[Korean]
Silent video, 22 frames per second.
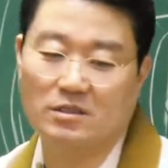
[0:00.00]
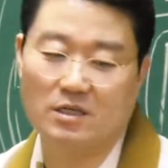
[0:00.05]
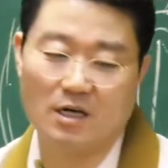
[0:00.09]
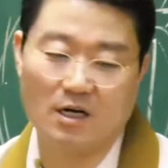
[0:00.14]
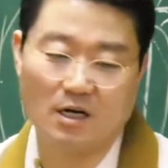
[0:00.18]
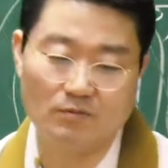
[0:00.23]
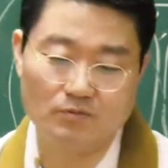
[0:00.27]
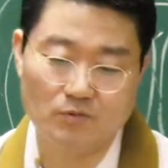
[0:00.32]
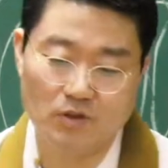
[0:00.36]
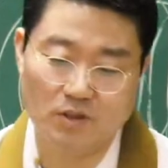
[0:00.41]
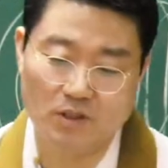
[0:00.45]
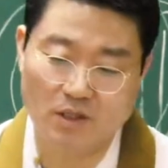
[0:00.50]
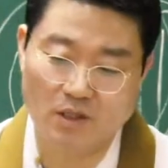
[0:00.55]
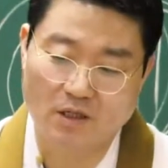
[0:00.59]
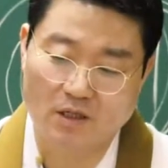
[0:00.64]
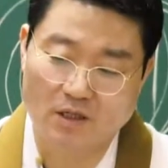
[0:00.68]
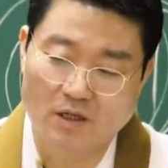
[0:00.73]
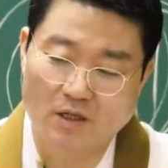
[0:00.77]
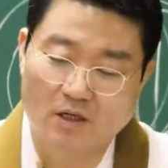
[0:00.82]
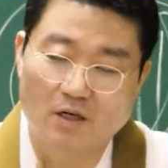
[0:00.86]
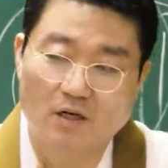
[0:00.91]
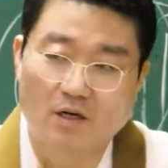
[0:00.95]
사람들이
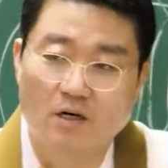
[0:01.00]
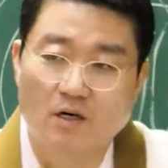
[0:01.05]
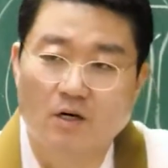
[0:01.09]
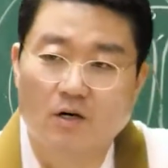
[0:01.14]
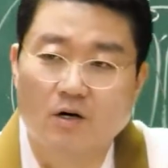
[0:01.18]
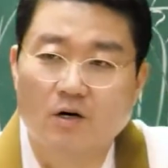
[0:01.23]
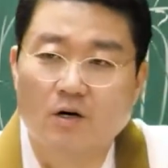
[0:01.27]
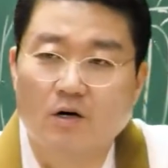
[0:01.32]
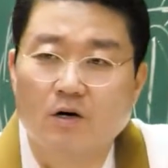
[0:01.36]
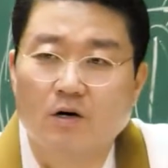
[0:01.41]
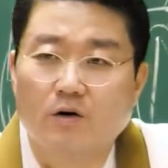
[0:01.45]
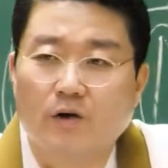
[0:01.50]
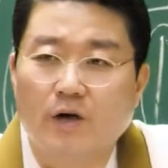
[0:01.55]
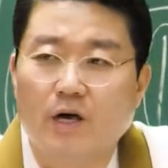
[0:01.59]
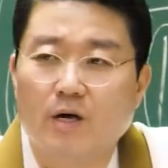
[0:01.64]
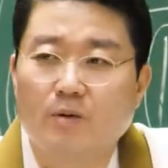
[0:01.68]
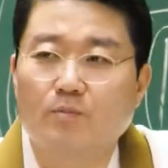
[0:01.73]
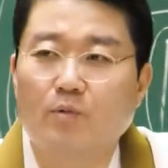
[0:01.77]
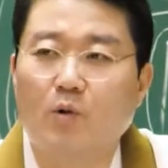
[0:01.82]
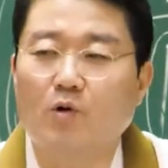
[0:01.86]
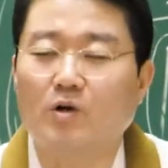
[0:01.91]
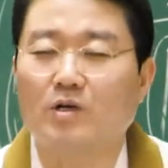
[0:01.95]

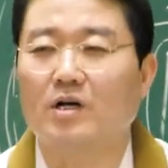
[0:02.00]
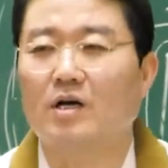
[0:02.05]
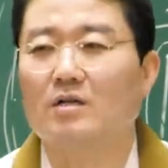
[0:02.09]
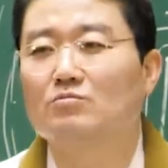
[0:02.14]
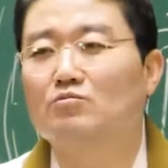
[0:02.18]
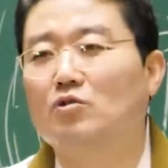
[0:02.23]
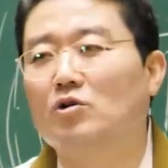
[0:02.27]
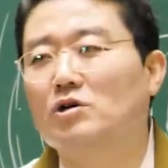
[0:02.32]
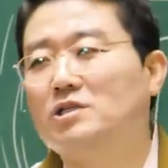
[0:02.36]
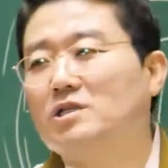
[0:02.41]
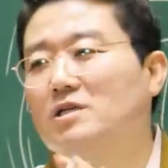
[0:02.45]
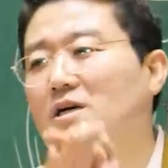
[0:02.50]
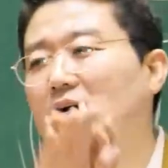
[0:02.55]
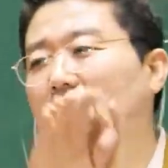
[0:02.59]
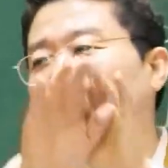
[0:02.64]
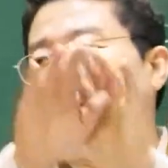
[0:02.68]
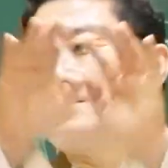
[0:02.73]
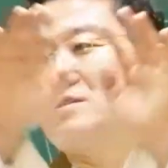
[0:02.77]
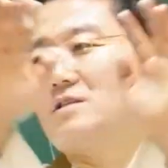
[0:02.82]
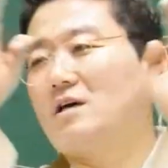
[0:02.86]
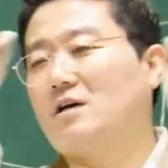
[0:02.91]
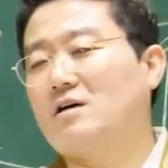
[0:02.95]
행복이란
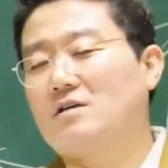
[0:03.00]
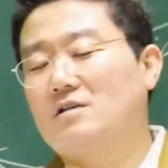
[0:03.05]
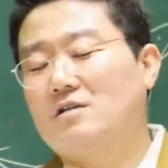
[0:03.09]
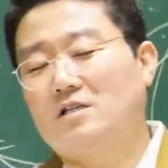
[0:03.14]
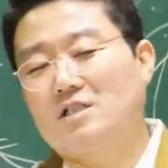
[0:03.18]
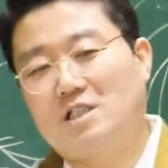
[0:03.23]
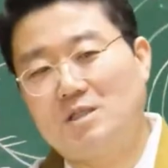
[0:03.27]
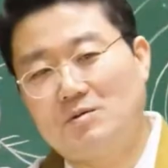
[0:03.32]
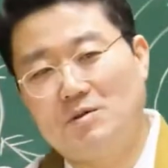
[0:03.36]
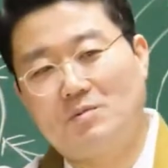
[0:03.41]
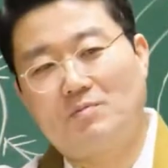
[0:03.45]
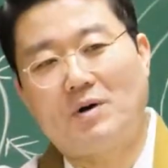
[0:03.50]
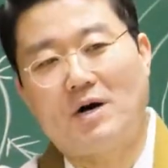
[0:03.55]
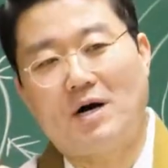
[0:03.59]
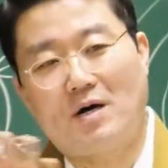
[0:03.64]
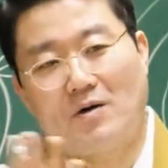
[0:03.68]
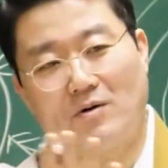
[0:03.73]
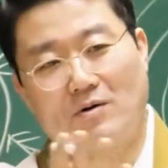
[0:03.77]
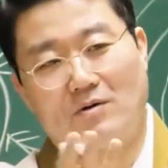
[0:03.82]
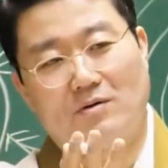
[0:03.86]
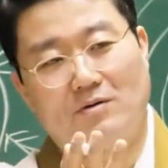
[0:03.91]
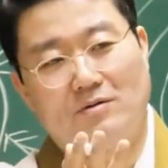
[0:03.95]
무엇인가란 책을 열심히
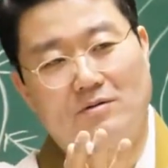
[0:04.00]
봐요.